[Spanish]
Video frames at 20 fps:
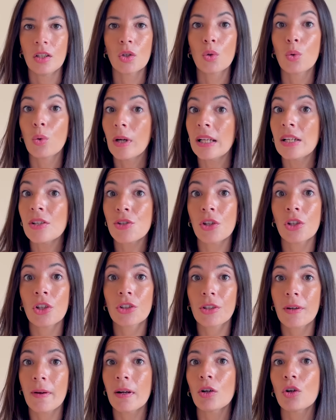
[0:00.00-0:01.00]
¿Cuáles son los
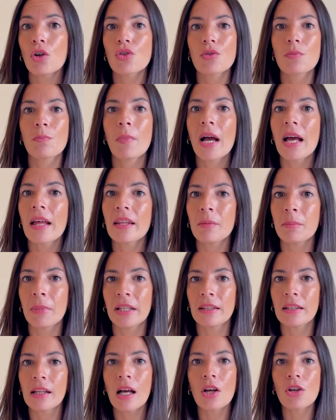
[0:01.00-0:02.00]
trabajos más
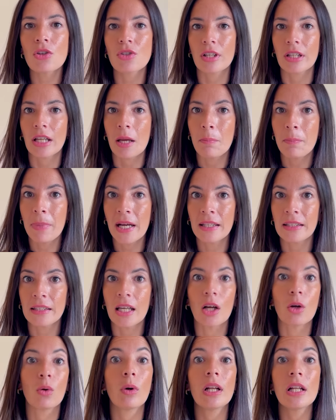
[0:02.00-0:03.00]
demandados en España?
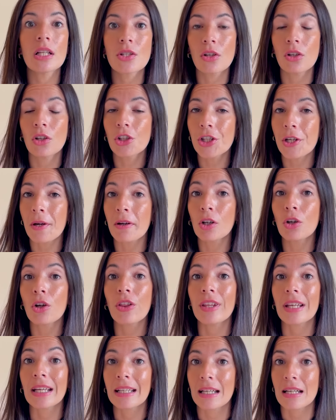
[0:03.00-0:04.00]
¿Cuáles son los trabajos de
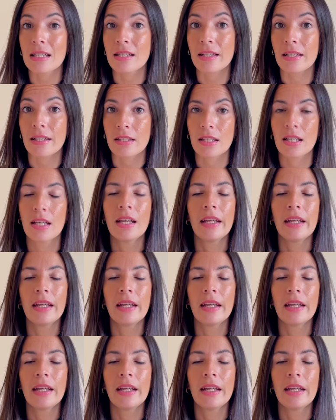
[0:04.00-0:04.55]
escasez?